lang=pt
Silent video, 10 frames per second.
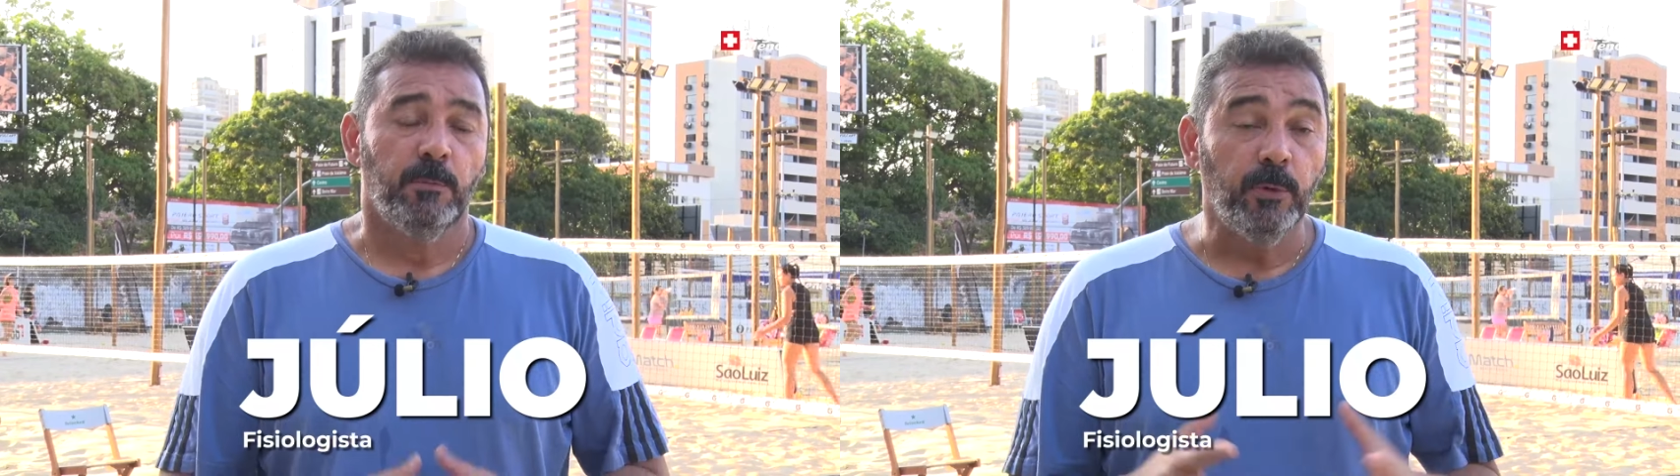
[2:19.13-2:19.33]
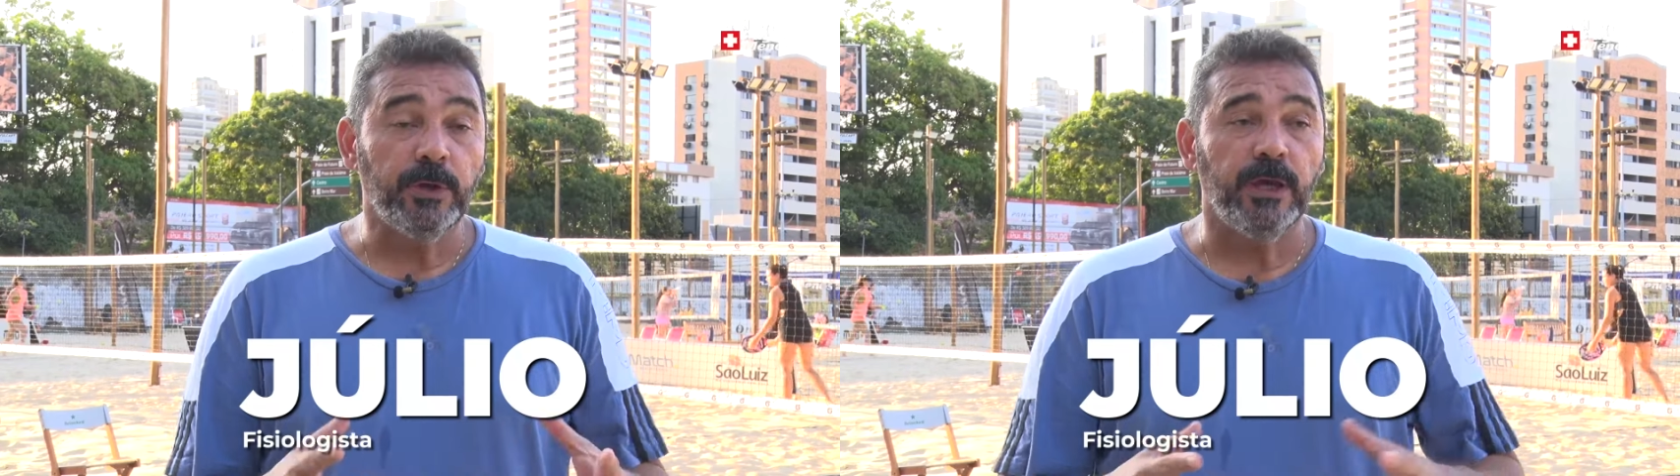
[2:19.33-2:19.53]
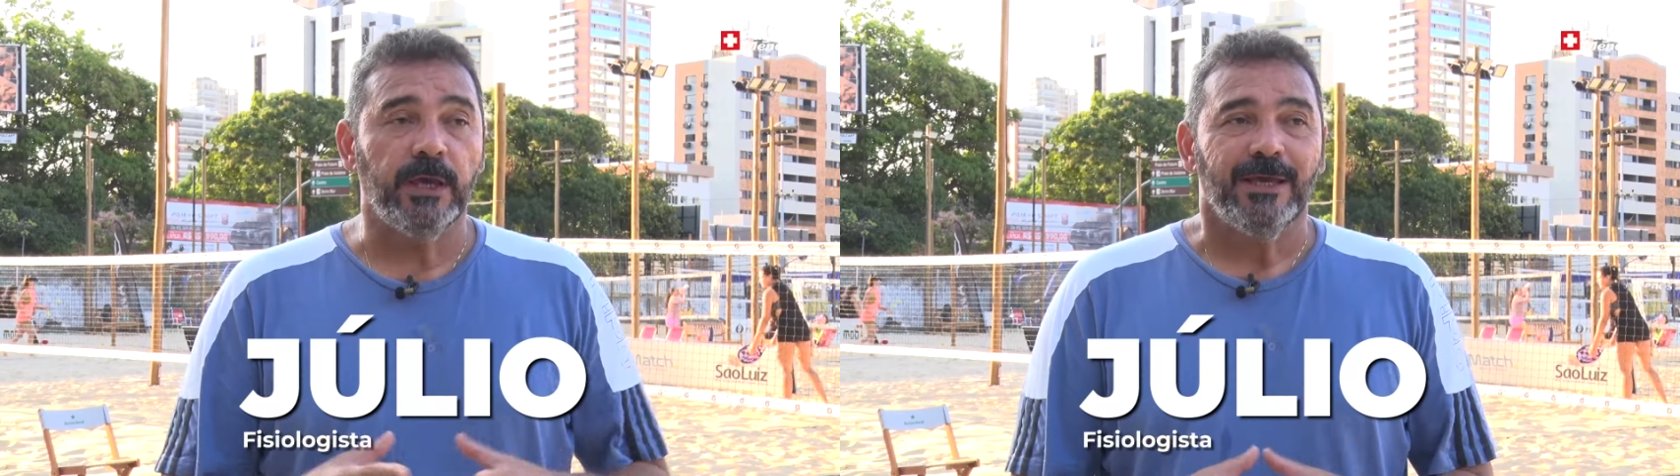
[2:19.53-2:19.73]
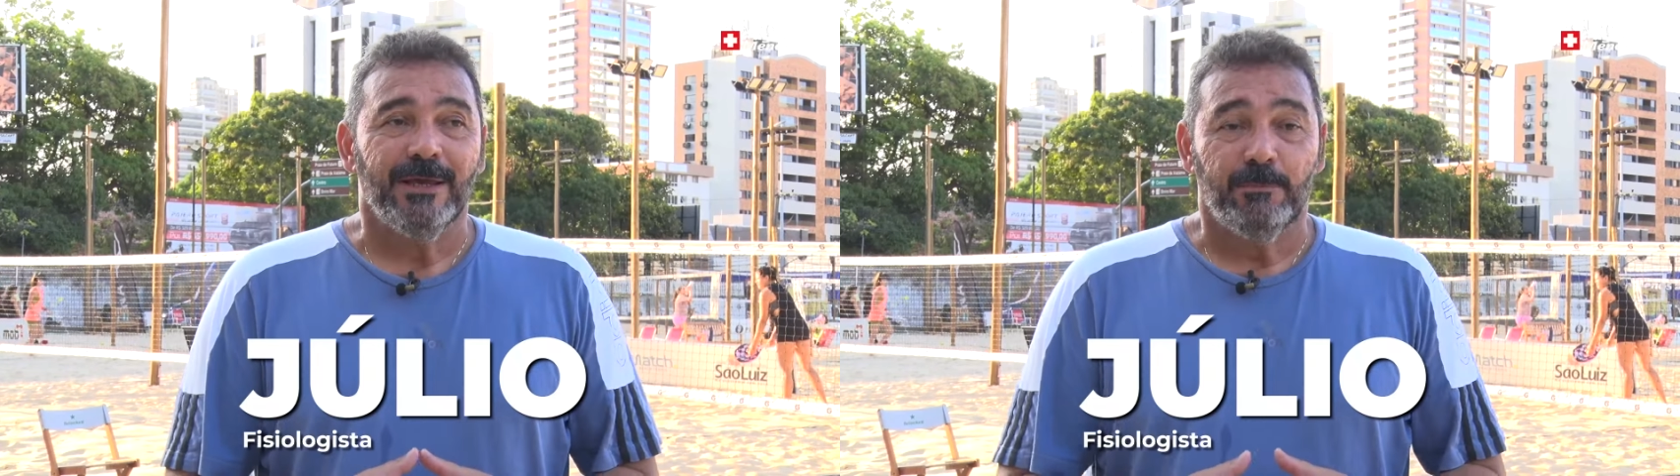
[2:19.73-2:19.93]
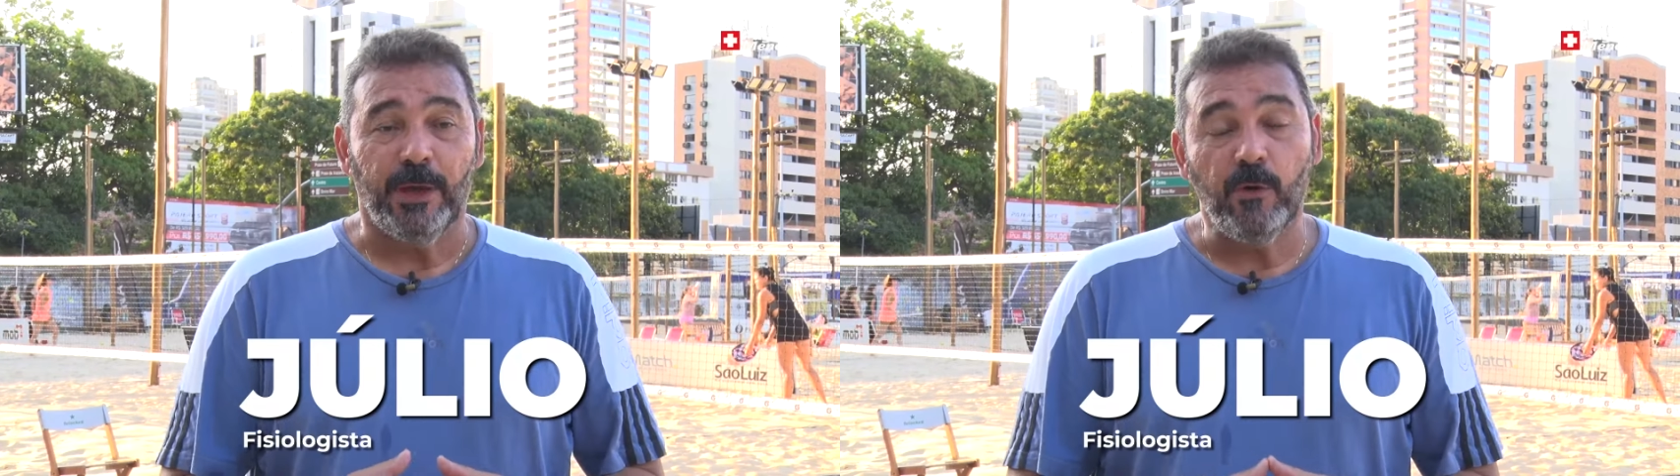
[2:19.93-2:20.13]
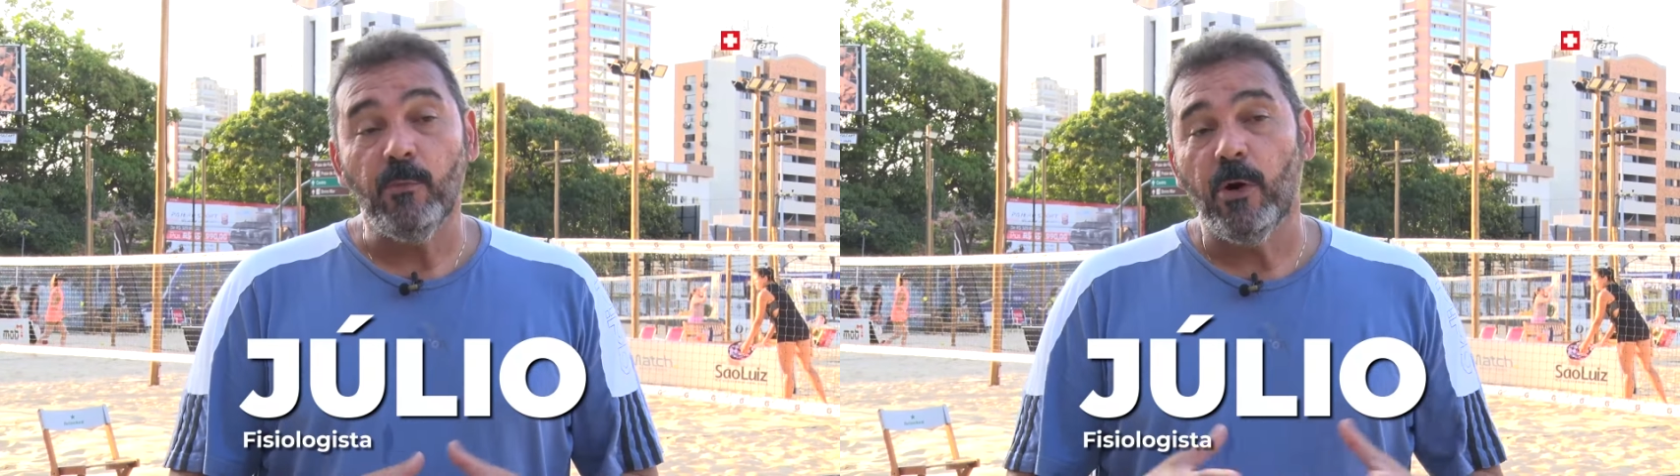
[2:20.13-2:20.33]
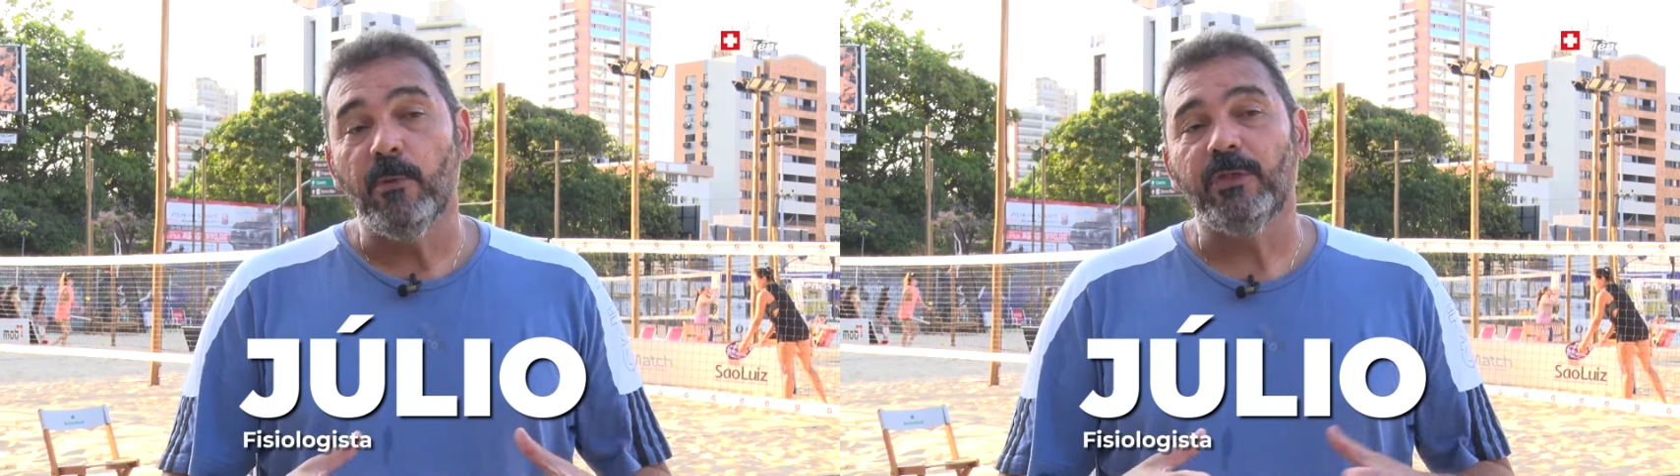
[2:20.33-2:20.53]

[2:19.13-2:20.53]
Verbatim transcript: Por quê? Porque como é uma